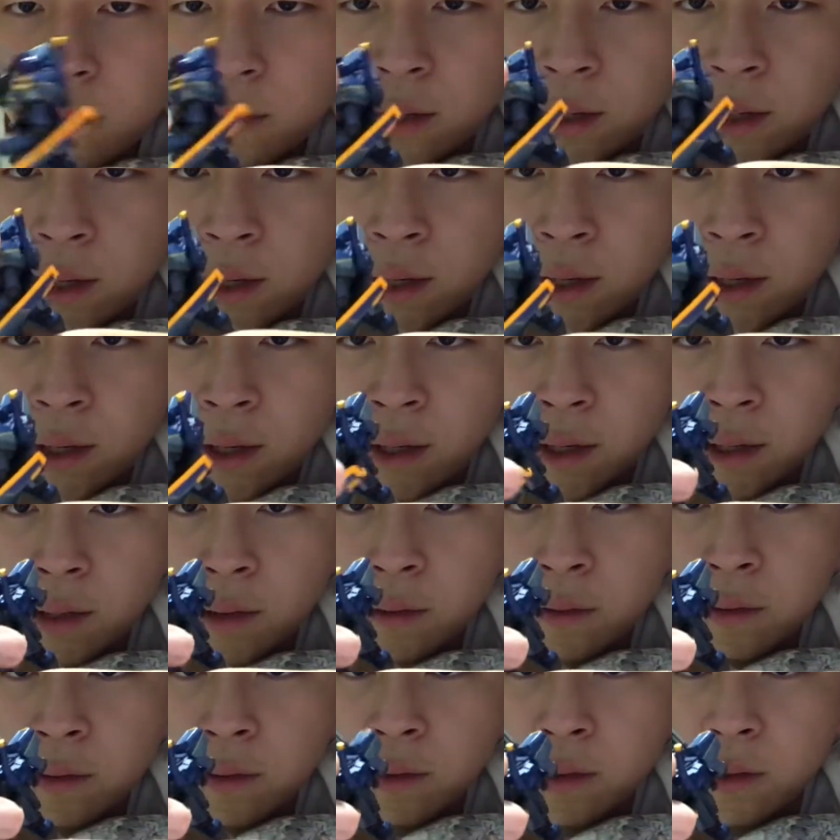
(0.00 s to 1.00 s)
えー、
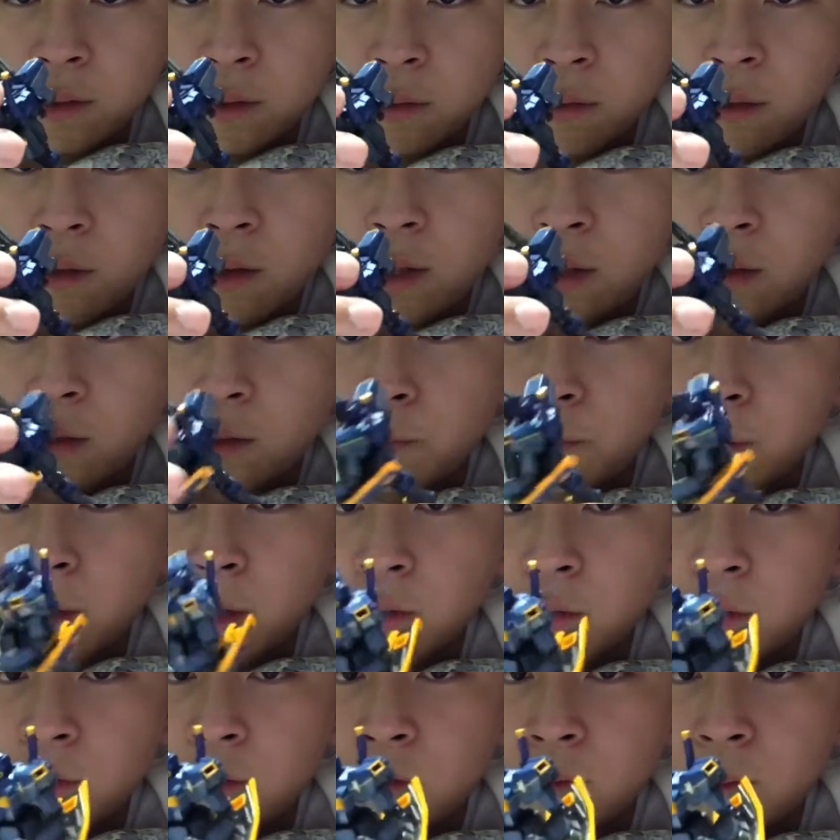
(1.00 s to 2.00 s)
老いの
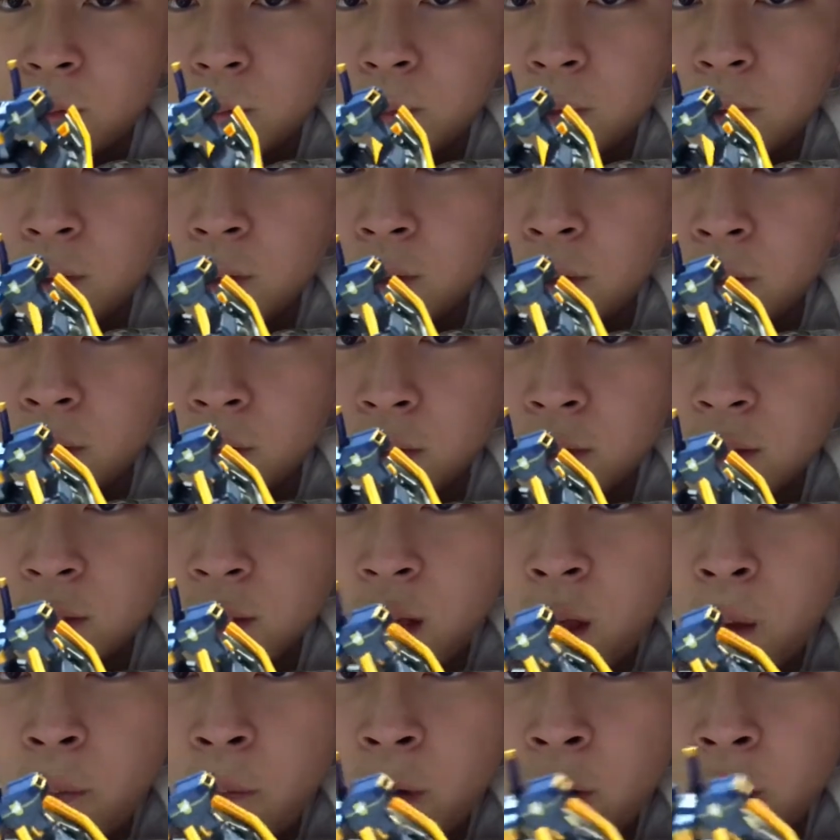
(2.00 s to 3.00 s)
場所も
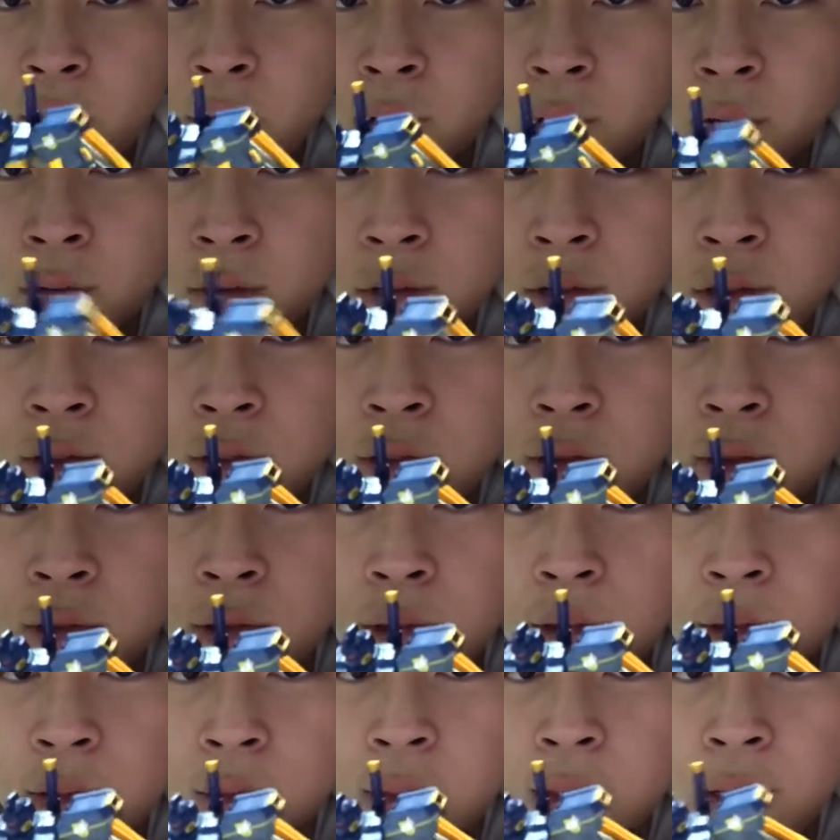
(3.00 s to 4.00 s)
360
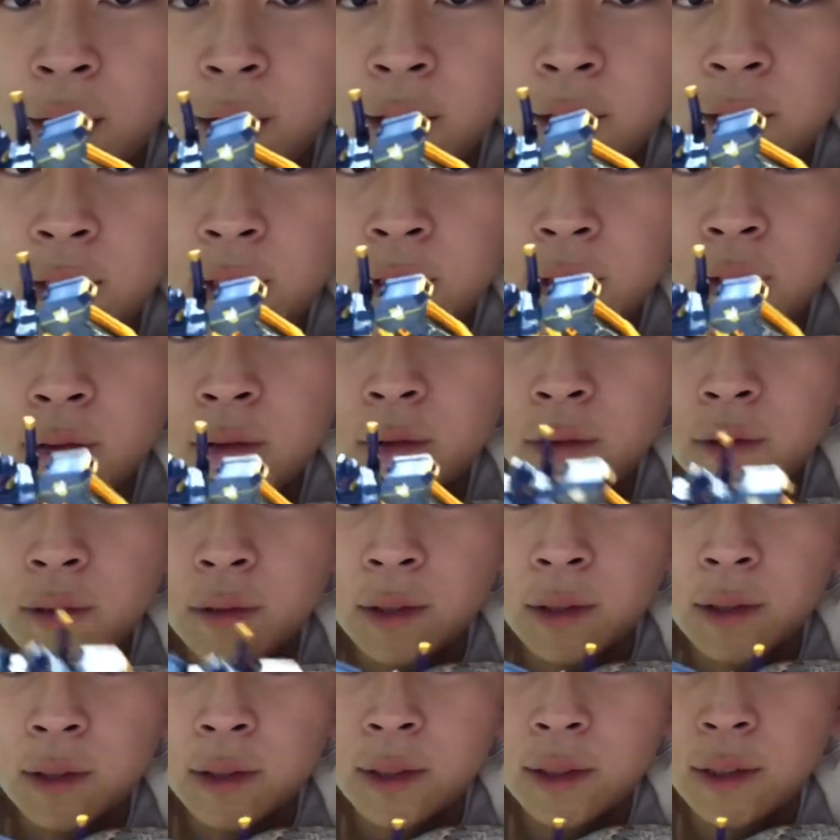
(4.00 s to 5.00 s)
度回転こと
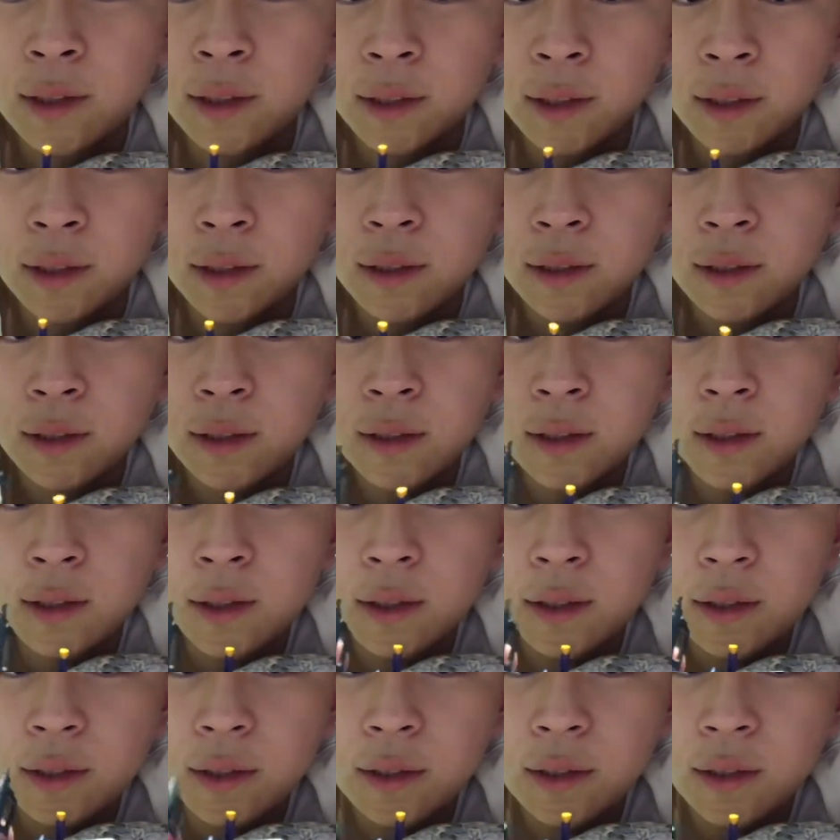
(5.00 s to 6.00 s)
ができ、
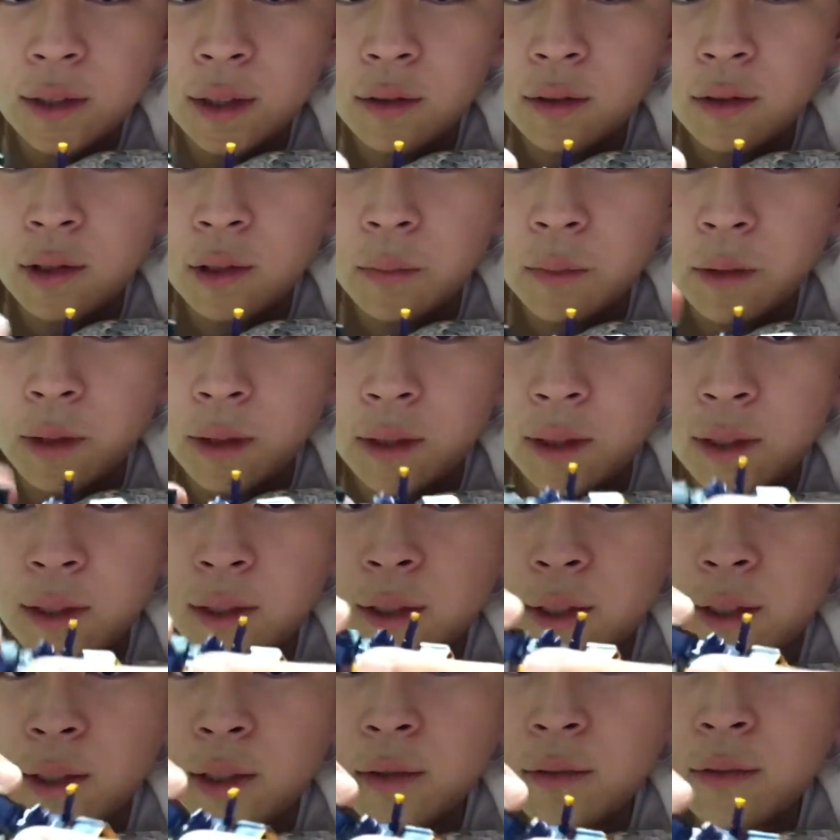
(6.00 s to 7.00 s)
例えば
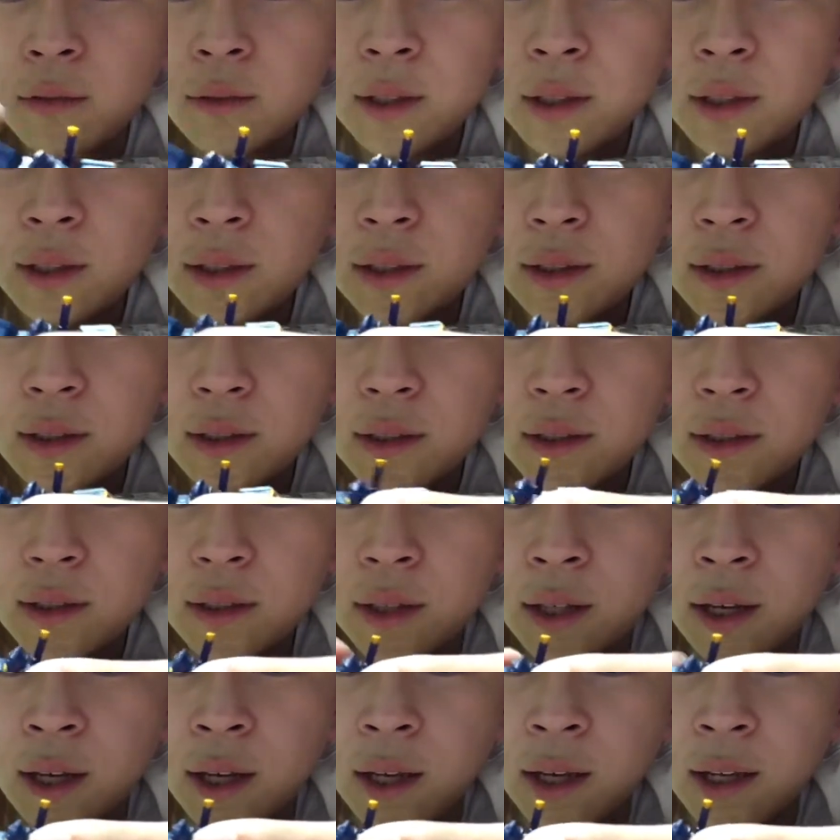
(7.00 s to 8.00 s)
左上、
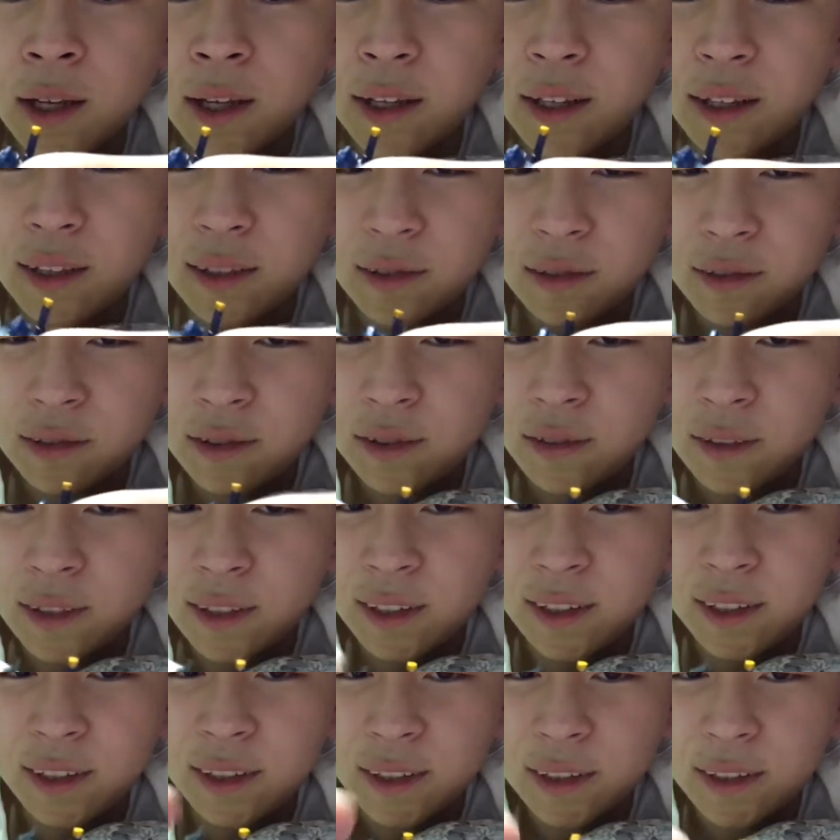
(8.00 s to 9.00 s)
えー、すいま
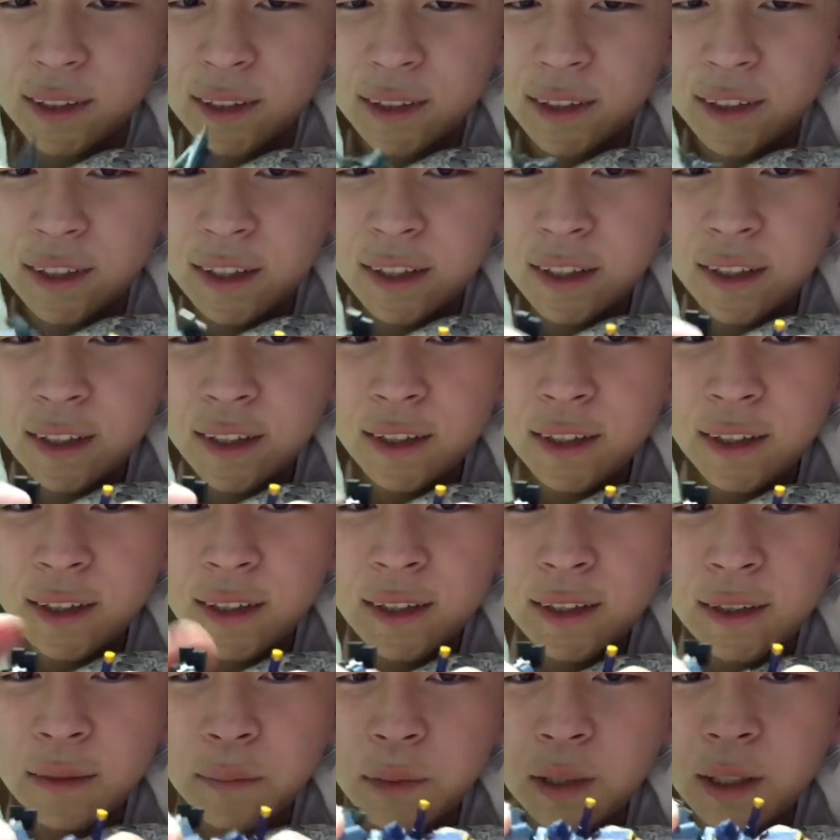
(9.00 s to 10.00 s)
せん、
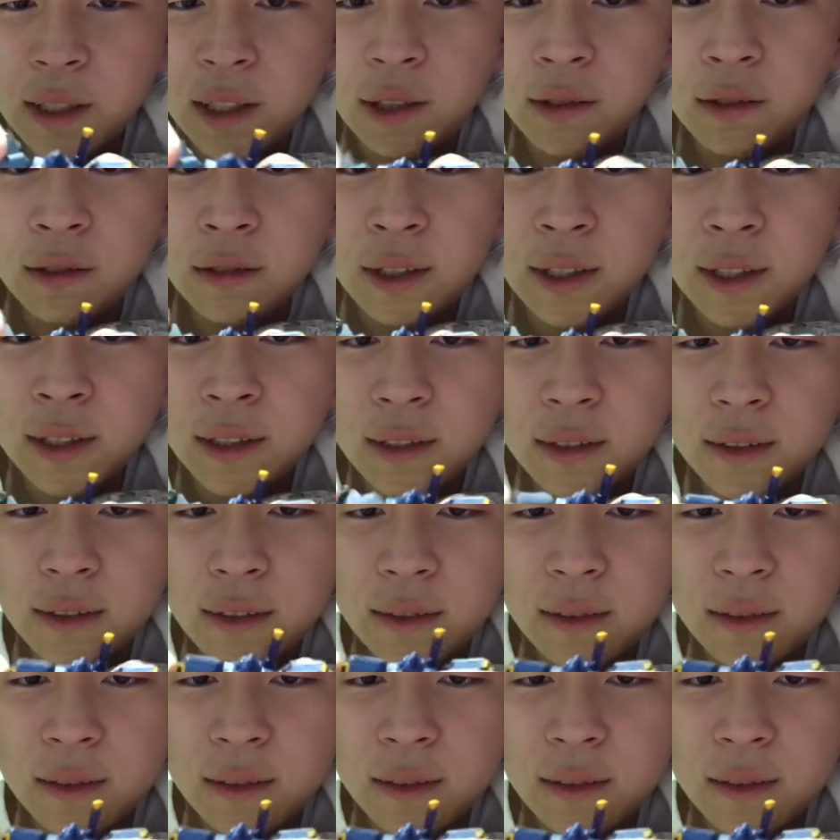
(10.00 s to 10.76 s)
右上、